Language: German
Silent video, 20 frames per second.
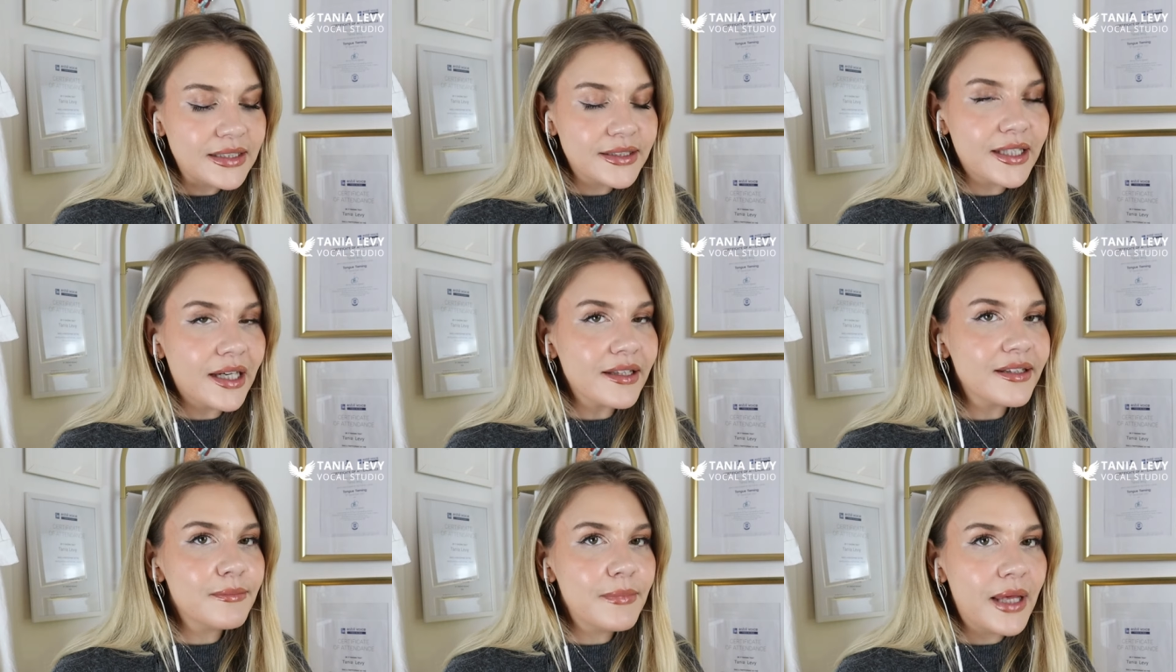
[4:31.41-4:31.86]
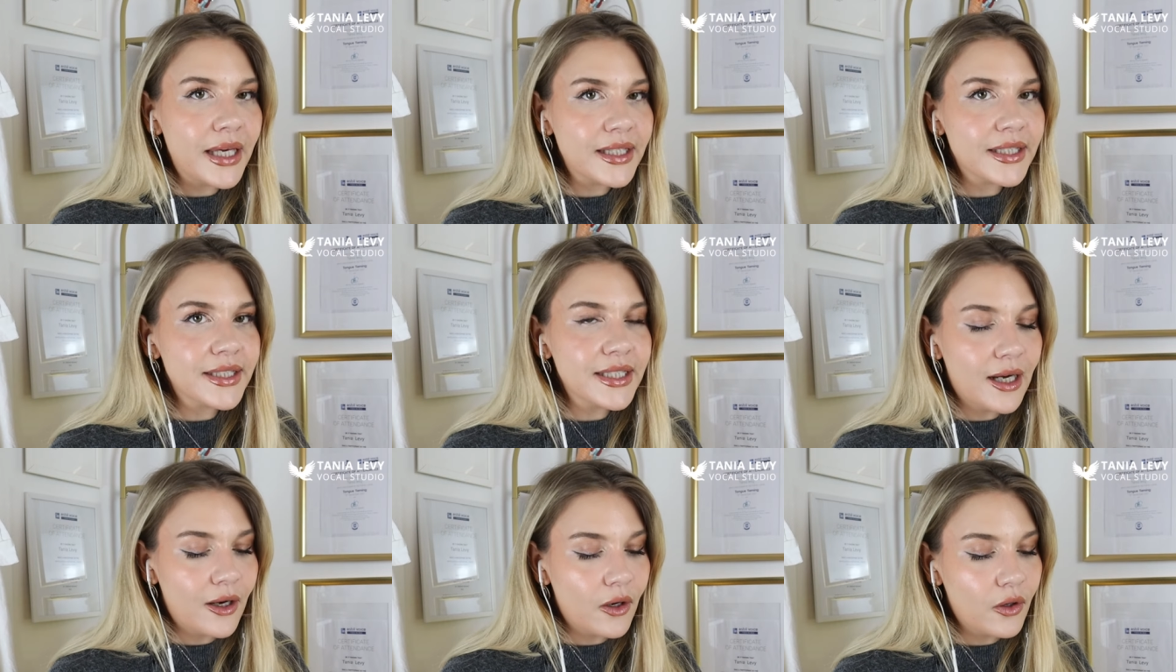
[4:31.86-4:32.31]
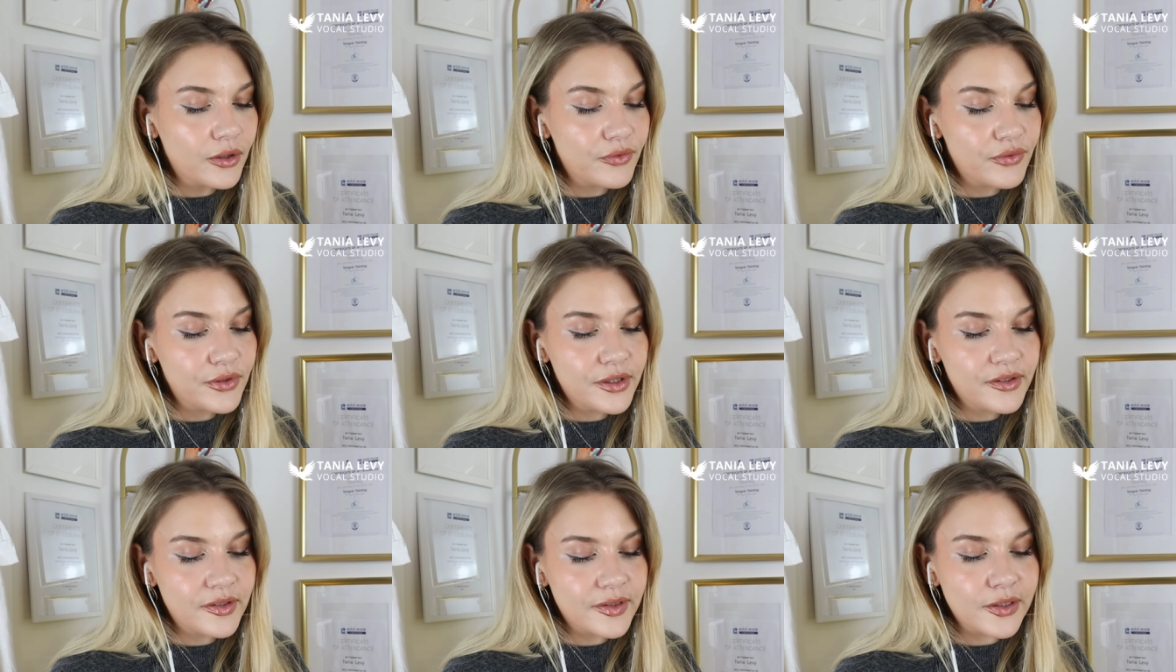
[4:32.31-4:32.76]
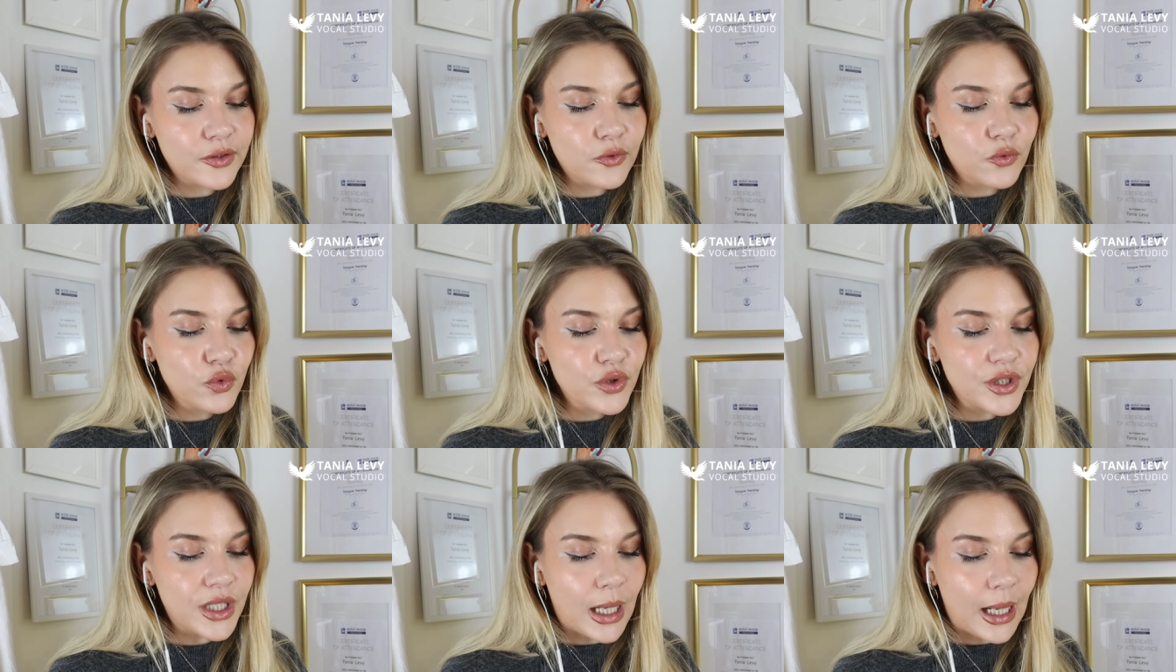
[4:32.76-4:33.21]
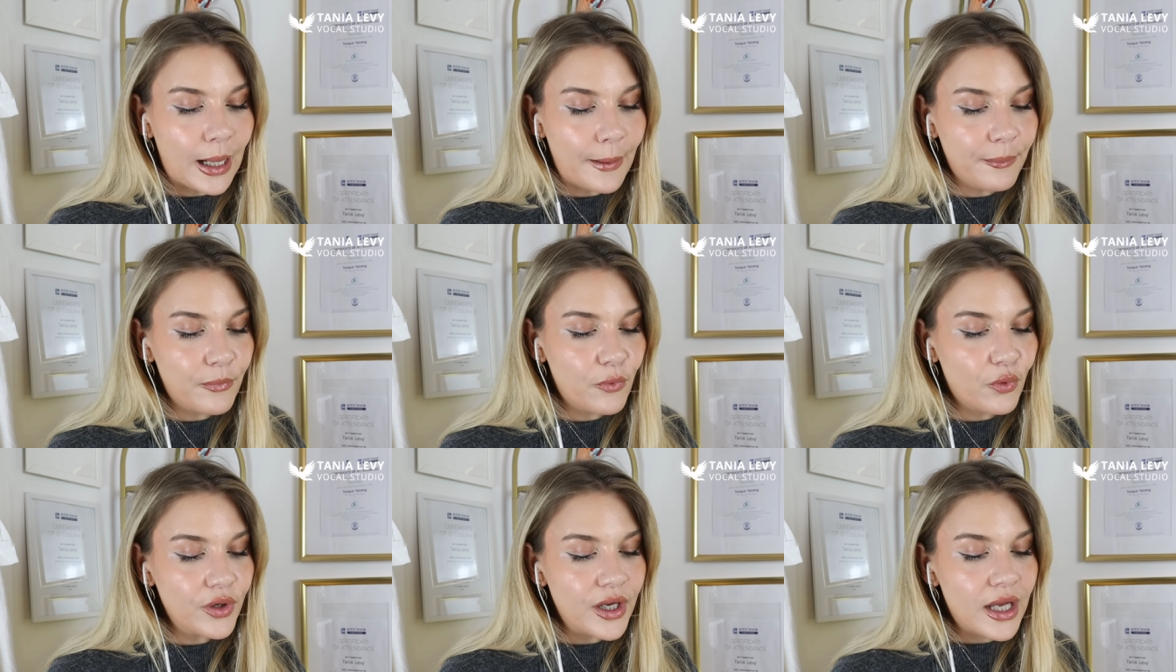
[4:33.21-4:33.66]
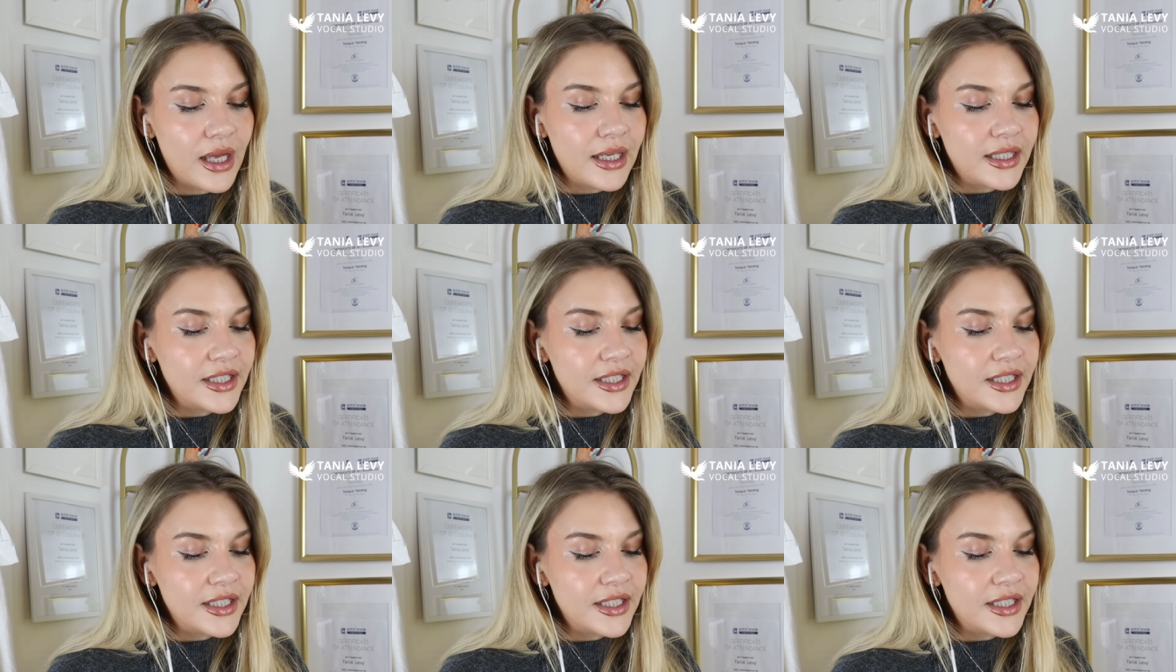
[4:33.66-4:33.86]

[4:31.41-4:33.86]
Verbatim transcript: Das merke ich auch. Ich finde, sie hat eine gute Atmung.